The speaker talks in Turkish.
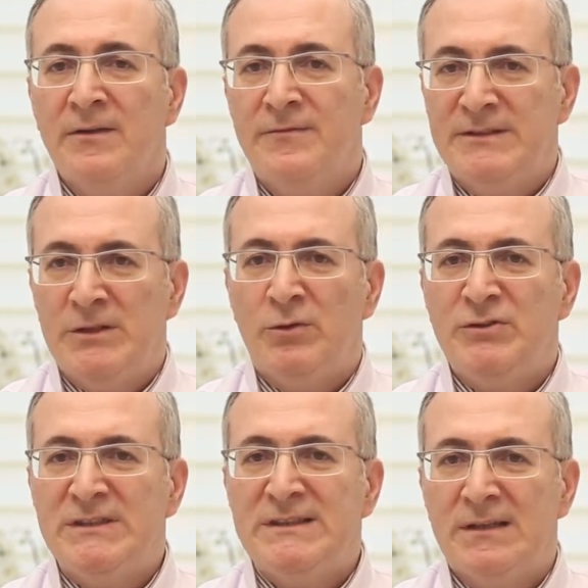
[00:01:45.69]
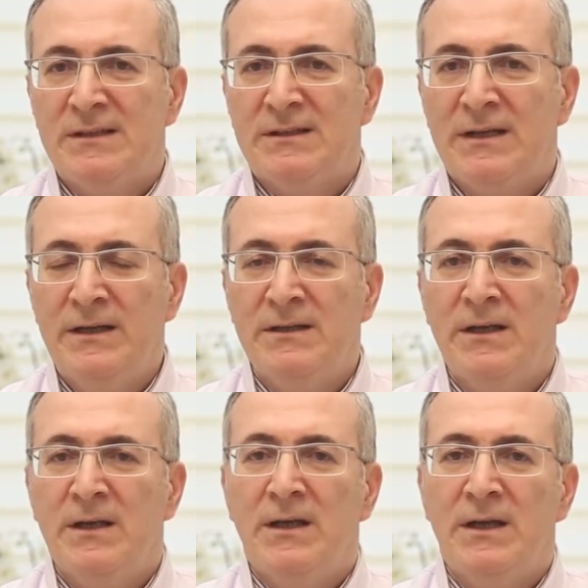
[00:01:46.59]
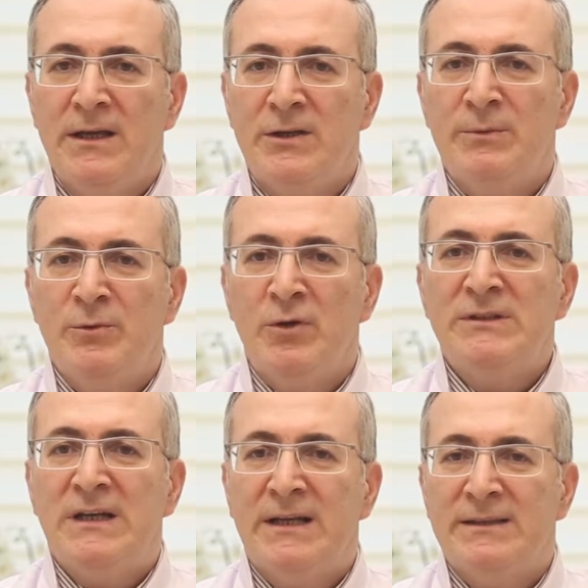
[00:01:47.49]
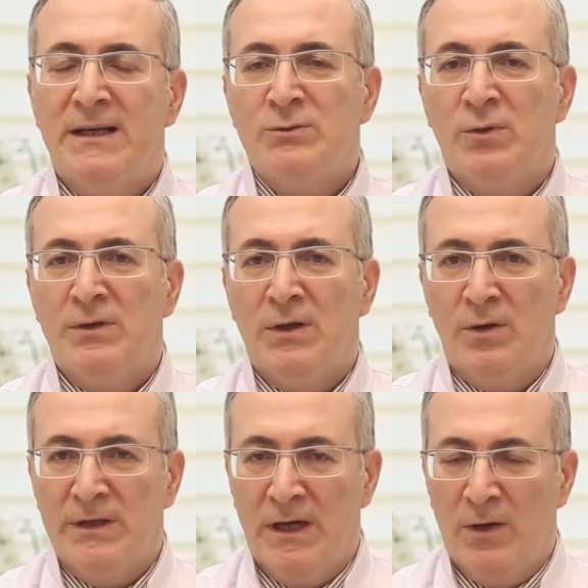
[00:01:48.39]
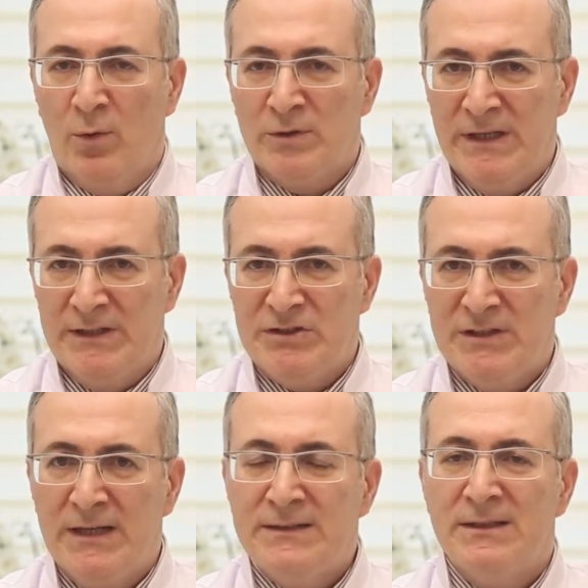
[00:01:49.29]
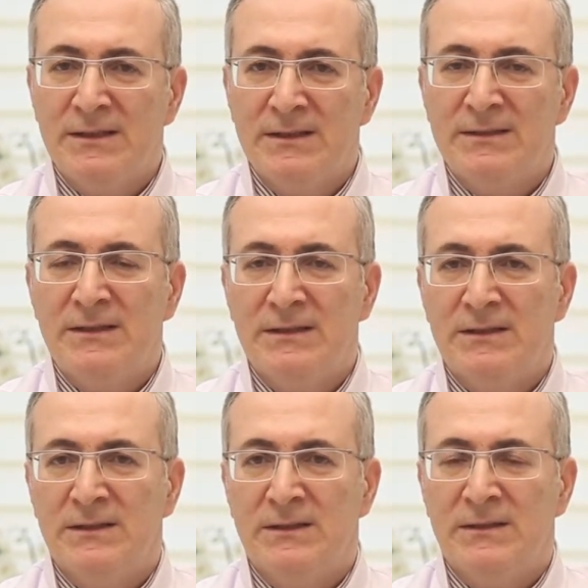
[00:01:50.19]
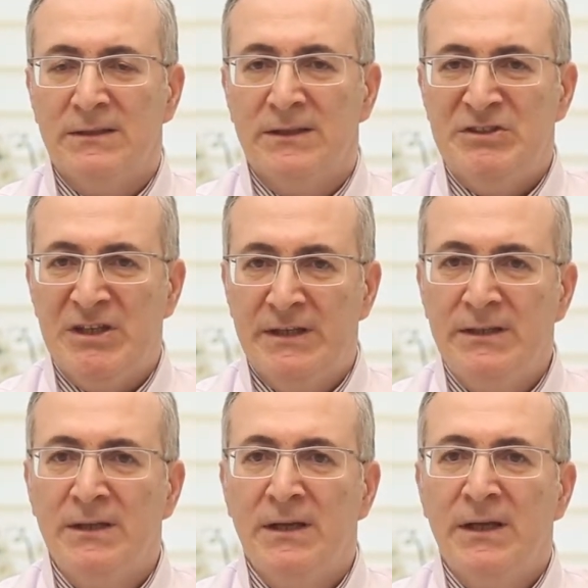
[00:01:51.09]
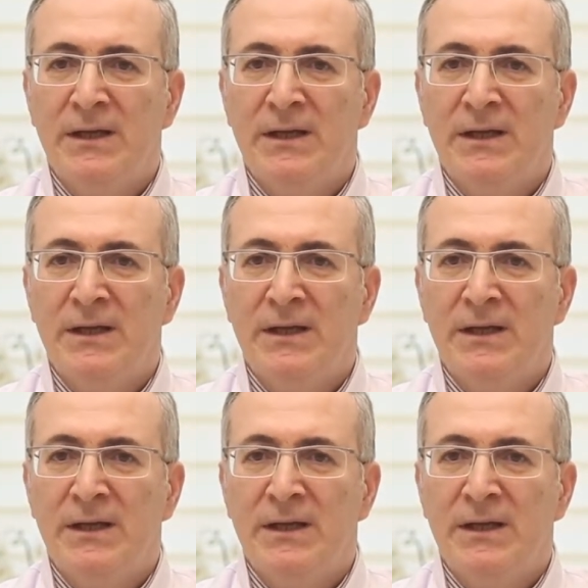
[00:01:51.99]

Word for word: Fizyolojik sarılıklar ilk 24 saatten sonra ortaya çıkan sarılıkları e, içerir.